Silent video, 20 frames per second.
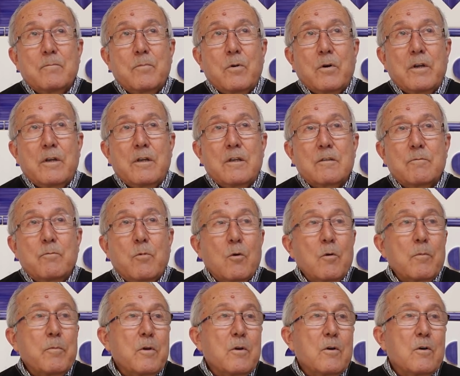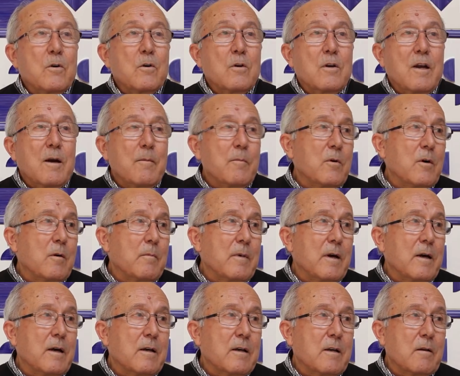pues volvió la
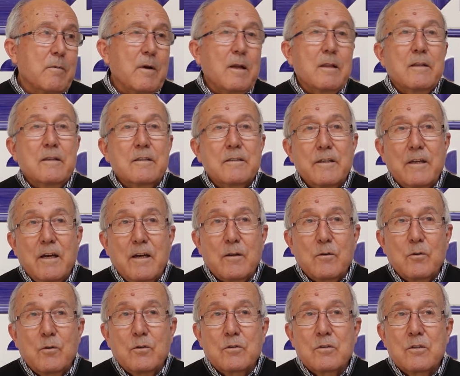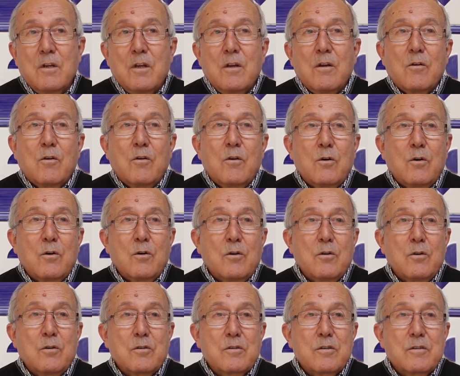MoMA, el de Nanos,
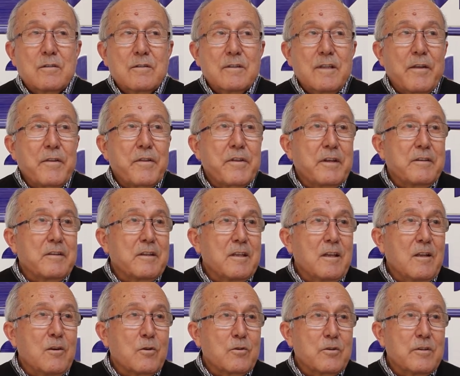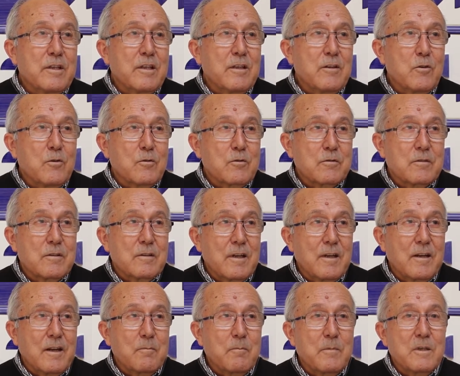los danzantillos niños que
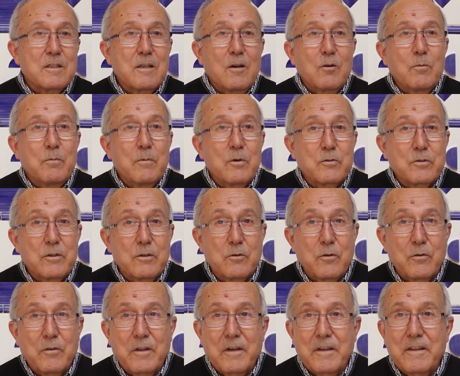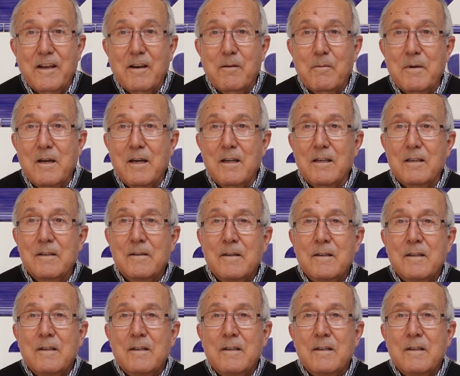eran mis alumnos entonces de Albal